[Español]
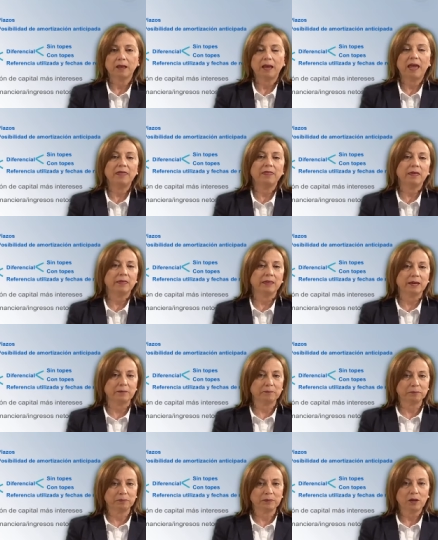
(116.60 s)
Es decir,
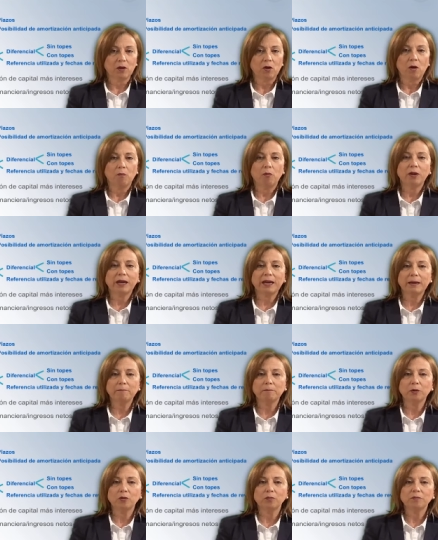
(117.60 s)
por
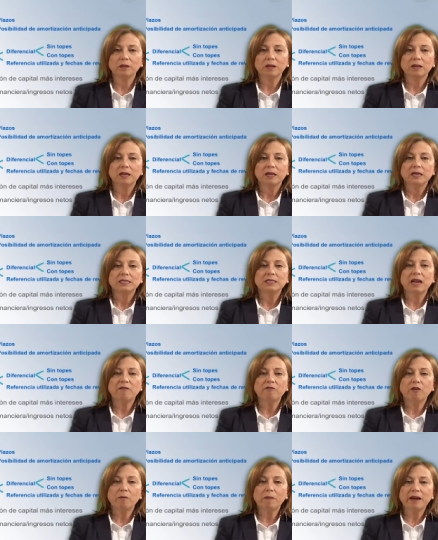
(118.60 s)
ejemplo, si al
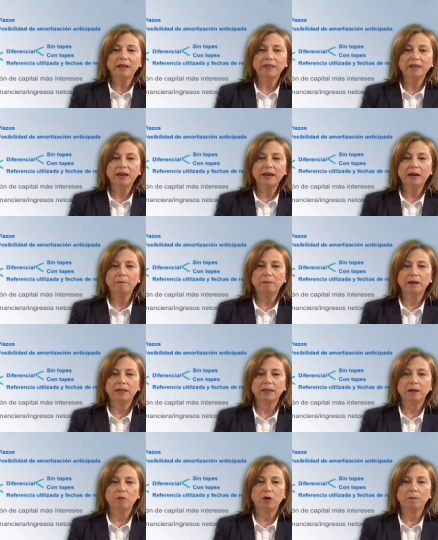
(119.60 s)
formalizar el
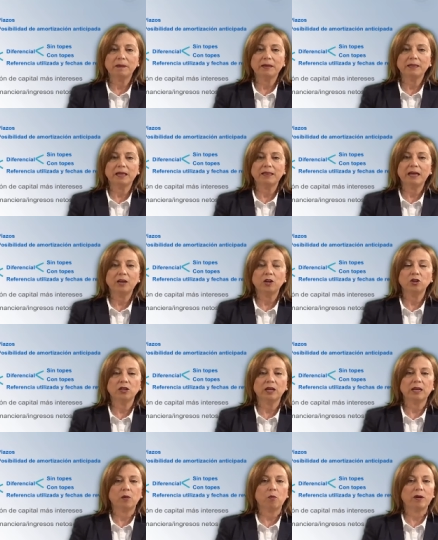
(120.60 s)
préstamo el prestatario
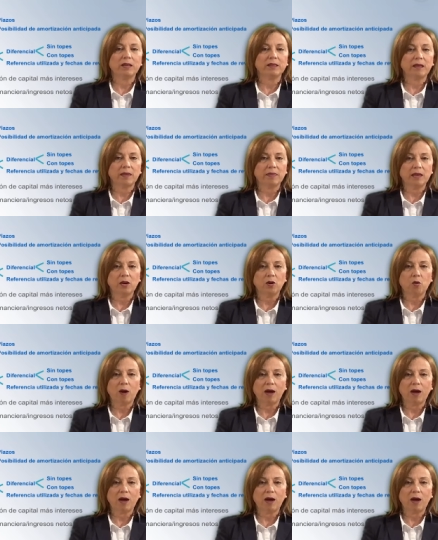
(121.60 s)
tiene 45